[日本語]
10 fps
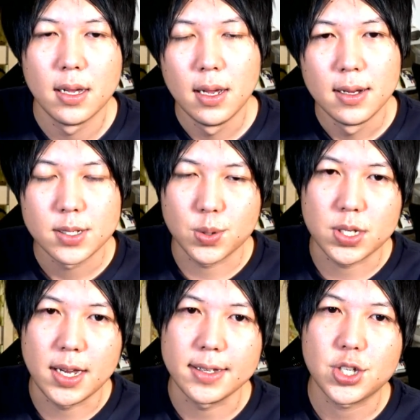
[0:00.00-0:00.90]
そし
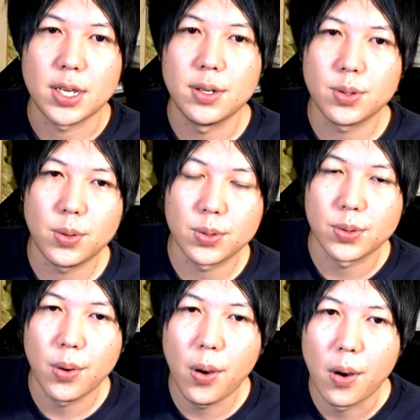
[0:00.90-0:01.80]
てチャンネル登録
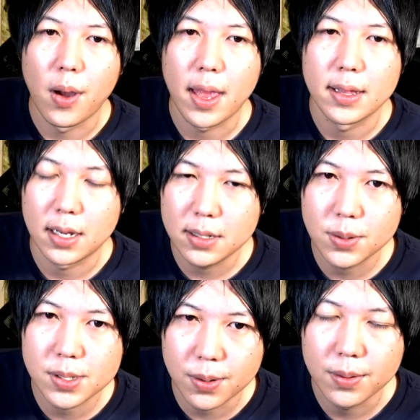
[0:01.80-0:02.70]
の方、え何
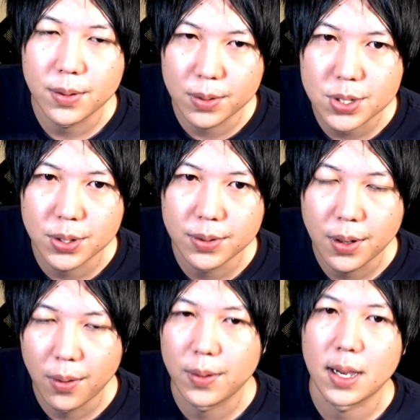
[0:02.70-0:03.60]
卒よろしく
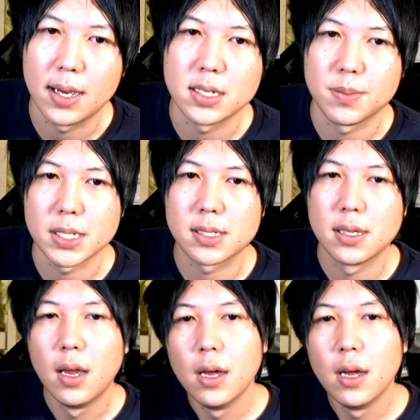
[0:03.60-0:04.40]
お願いします。